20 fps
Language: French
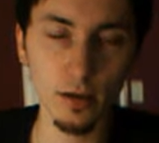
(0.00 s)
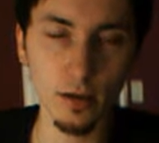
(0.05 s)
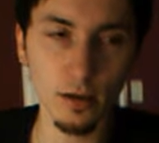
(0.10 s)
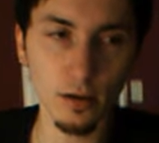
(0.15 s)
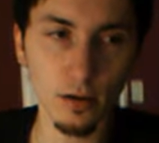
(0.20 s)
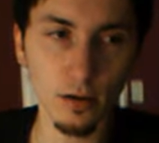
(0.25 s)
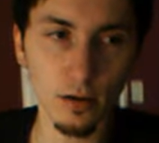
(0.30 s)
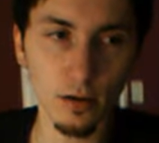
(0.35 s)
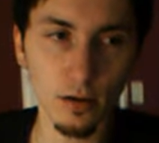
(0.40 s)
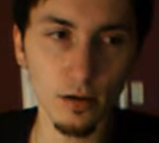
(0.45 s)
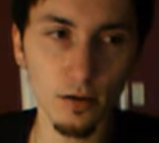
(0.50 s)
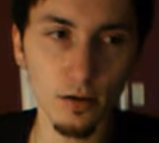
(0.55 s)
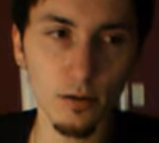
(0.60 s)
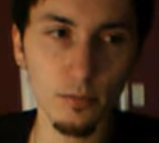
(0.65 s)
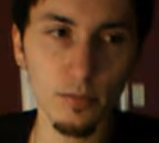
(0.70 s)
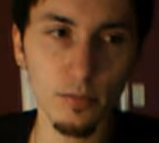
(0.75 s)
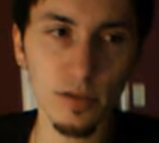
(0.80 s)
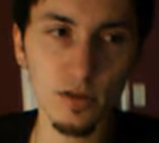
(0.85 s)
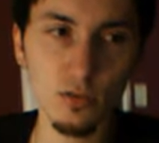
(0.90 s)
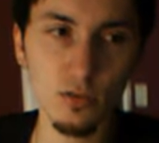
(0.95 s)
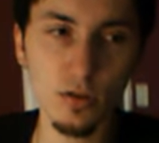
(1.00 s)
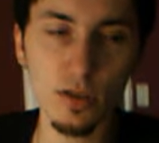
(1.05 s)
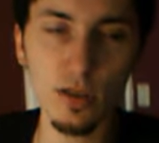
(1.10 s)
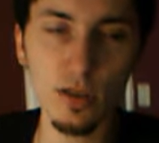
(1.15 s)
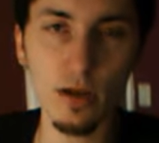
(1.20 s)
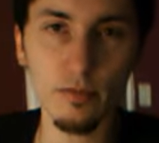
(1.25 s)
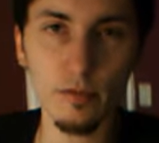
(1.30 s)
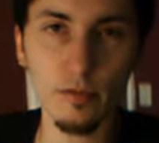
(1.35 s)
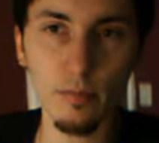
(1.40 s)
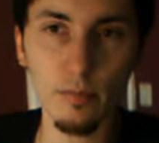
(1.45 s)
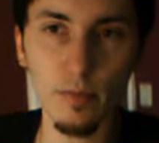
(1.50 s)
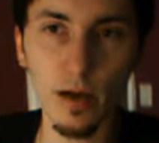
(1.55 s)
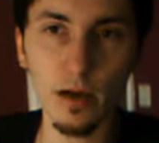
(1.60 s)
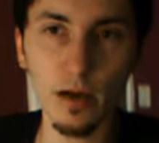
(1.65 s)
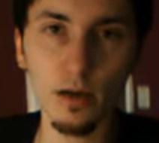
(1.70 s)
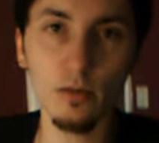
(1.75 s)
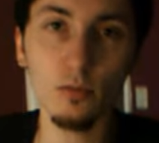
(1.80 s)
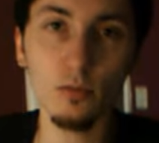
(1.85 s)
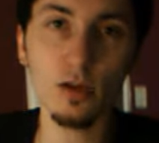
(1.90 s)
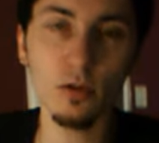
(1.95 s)
Euh, mais mais ci a fait mal,
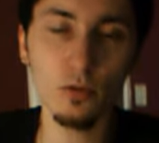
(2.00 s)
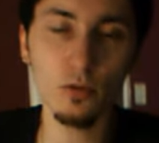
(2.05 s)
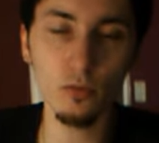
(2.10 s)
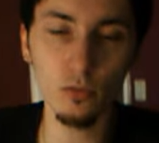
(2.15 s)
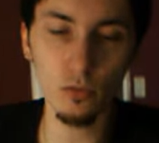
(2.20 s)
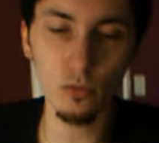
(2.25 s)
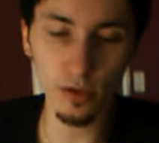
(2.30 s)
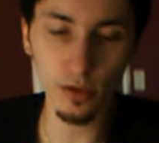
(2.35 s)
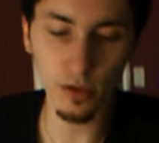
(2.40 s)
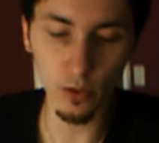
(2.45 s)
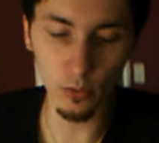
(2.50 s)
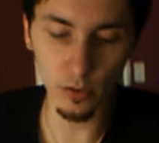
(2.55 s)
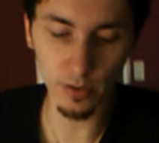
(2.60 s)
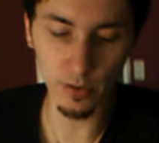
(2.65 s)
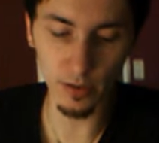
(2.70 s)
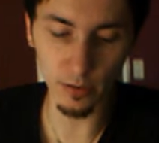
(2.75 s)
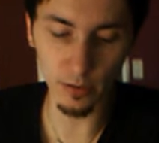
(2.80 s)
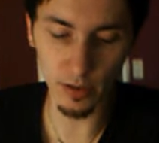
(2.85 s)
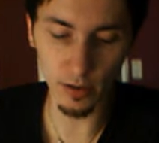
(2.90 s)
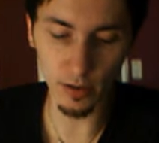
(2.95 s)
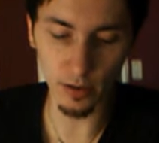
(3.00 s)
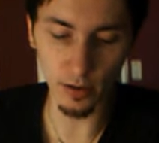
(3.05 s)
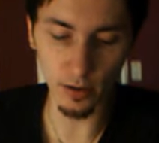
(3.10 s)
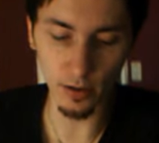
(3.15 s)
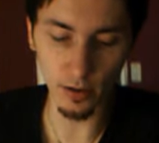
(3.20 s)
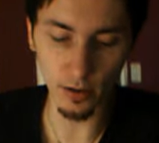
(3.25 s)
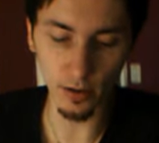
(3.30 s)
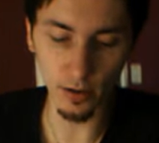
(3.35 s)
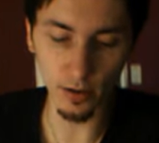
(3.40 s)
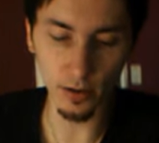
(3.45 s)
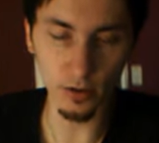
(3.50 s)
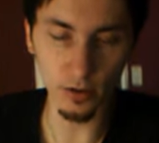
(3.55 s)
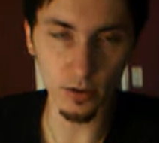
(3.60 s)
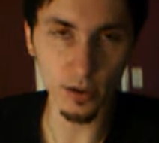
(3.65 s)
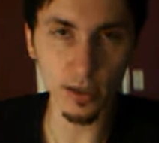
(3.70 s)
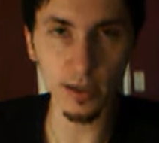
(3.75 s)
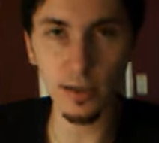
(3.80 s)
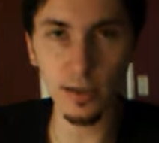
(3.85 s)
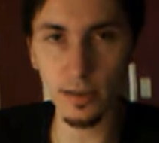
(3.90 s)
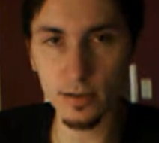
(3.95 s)
donc il est devenu Ideo Itami à
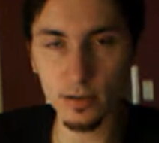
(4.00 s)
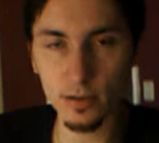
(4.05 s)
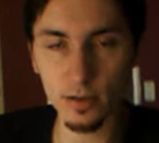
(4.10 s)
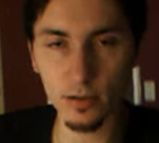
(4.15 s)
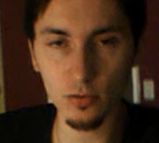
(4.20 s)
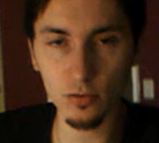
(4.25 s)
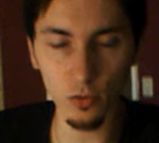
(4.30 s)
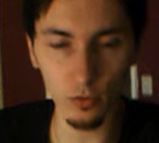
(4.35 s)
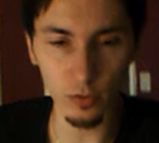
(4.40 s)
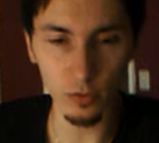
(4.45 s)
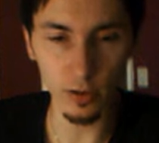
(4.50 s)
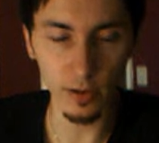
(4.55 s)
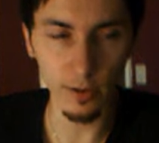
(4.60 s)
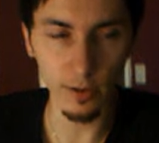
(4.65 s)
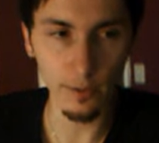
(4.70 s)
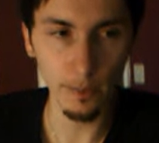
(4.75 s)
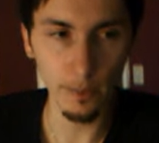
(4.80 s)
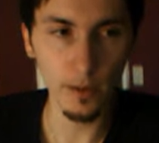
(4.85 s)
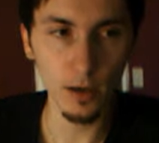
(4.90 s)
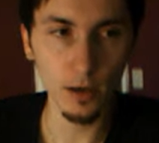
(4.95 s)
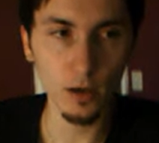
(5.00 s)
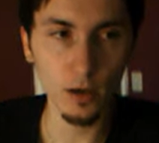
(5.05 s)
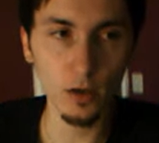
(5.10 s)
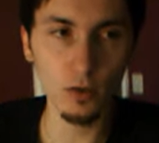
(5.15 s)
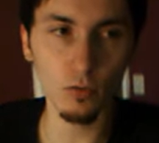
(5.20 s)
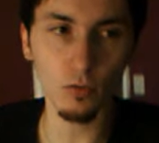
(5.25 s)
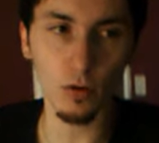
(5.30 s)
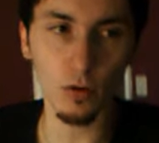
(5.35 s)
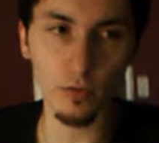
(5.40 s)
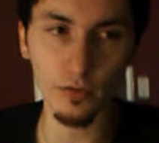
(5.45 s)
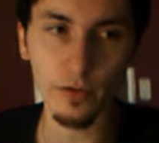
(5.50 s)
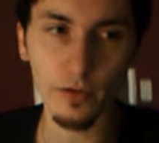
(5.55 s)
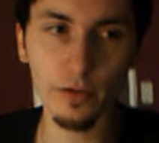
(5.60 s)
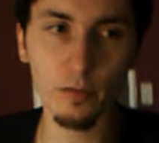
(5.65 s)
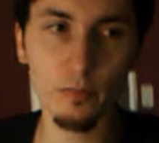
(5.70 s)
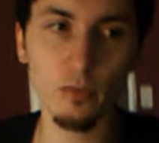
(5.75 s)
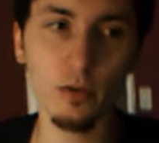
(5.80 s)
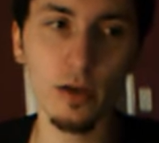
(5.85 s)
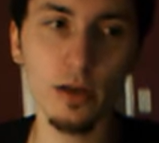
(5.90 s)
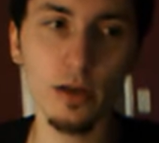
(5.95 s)
la, NXT aujourd'hui. Voilà, ça c'est
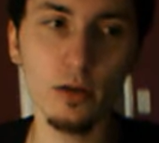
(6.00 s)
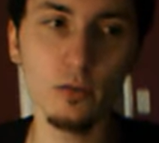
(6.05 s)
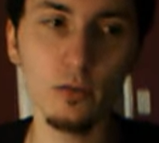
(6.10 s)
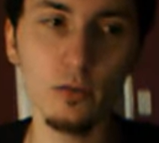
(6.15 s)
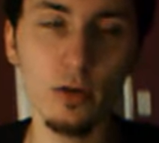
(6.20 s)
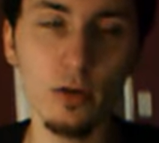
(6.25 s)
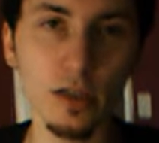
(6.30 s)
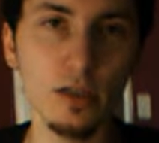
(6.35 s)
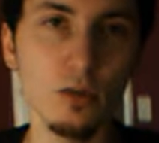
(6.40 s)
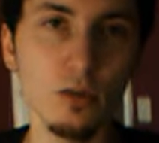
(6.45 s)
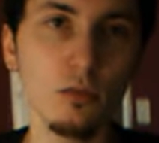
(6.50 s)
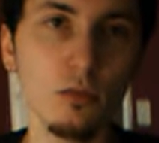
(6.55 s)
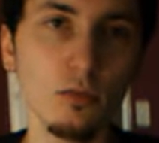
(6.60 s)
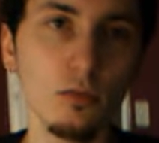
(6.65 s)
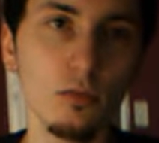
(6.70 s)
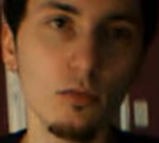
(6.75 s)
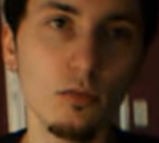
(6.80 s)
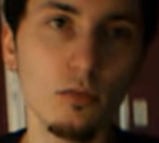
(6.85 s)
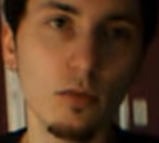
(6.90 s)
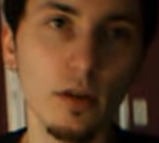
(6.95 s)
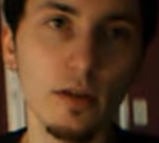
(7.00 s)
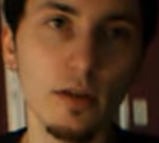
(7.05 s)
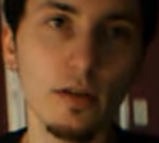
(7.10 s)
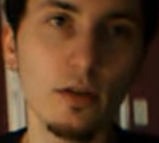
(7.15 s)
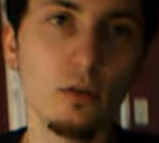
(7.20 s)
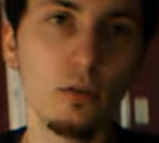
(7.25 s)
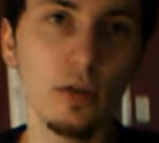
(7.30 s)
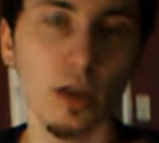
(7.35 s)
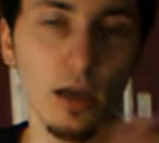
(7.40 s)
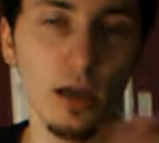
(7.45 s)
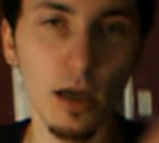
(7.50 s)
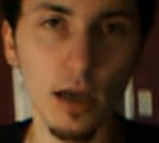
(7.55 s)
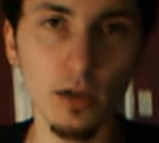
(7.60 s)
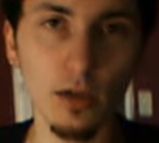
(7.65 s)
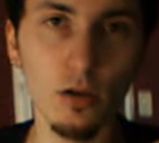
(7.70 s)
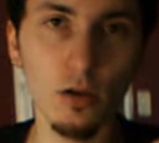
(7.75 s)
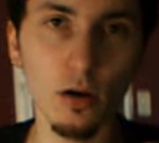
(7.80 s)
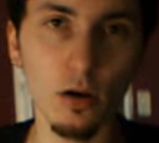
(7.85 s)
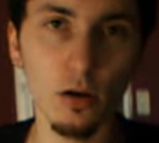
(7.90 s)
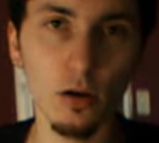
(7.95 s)
pour les lutteurs qui ont été luttés
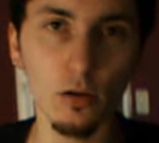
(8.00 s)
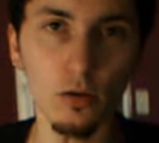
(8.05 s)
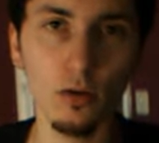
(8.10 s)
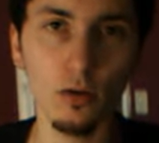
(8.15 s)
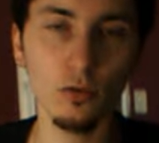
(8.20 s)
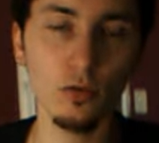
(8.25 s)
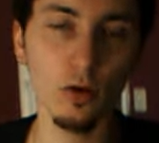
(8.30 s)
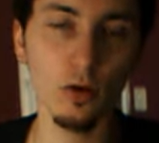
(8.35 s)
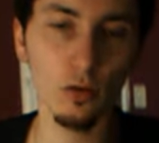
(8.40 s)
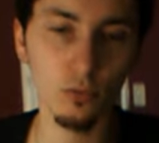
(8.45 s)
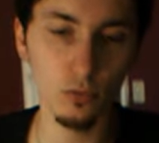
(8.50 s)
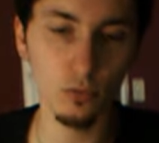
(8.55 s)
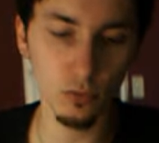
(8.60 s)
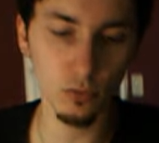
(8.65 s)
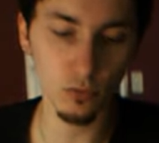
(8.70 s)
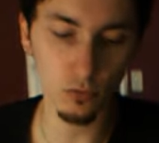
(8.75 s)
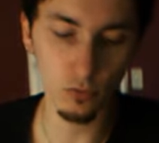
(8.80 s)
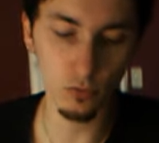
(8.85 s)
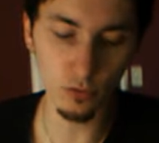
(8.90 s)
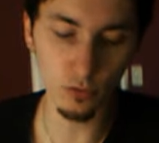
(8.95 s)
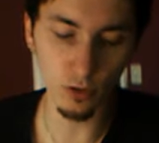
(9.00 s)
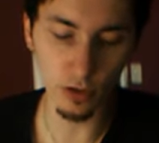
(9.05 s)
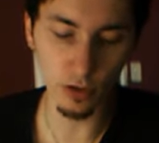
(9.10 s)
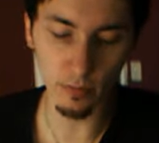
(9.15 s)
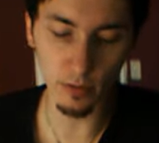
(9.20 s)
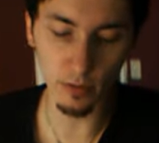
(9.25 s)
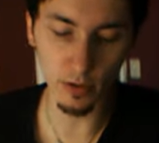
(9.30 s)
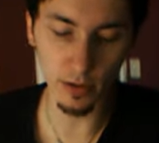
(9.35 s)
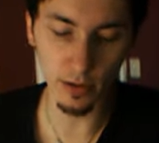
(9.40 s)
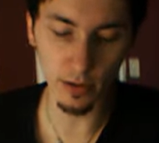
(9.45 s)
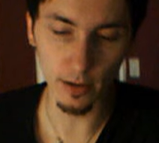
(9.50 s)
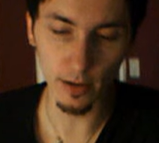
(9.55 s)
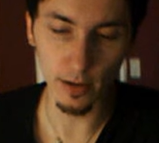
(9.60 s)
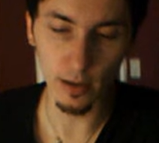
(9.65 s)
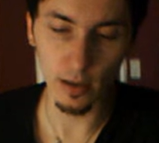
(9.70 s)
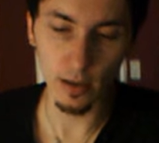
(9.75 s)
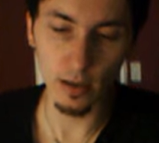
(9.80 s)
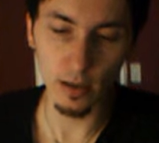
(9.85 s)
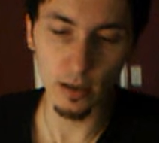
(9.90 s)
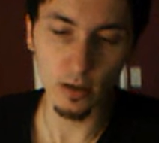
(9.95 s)
ailleurs, en dehors du, sol japonais.
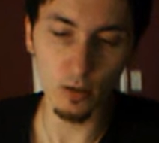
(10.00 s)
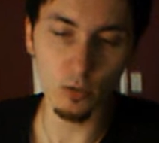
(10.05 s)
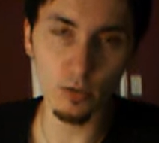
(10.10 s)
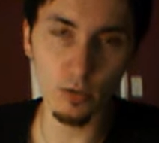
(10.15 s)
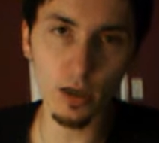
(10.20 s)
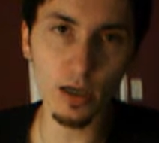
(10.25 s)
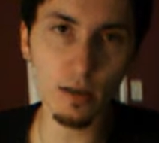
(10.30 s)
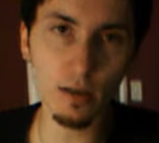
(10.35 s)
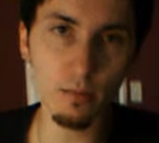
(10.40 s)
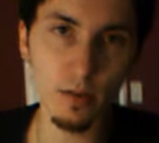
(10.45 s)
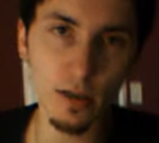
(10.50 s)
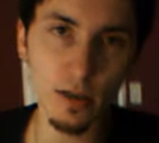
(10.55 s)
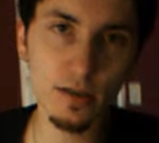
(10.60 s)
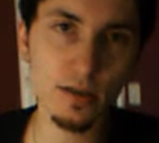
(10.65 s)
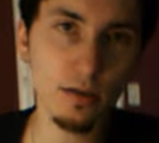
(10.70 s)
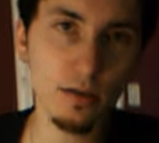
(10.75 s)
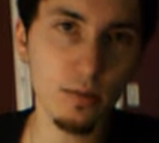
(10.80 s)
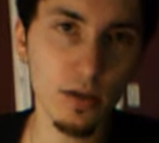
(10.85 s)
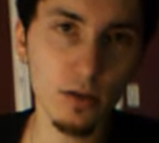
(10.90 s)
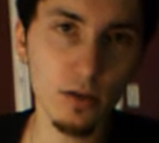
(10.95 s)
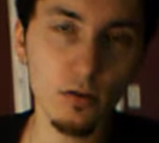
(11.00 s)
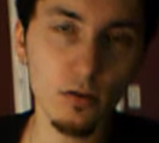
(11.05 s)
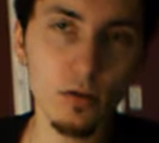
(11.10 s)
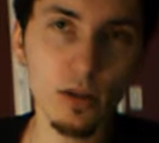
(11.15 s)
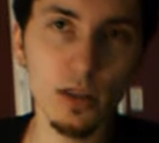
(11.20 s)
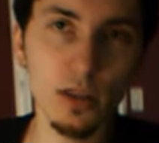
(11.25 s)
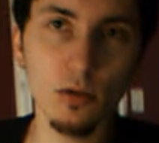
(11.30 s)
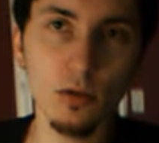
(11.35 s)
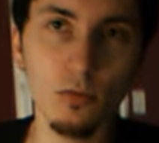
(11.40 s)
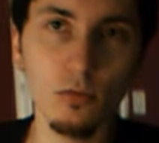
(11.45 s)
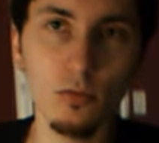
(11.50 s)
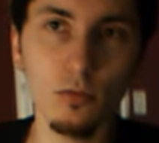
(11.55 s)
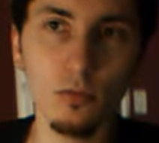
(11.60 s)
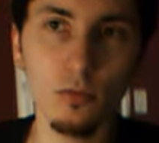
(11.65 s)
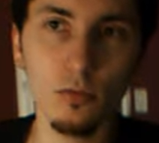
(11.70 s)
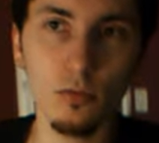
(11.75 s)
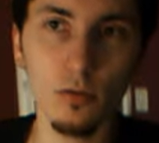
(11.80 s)
On a les blessés maintenant qui ont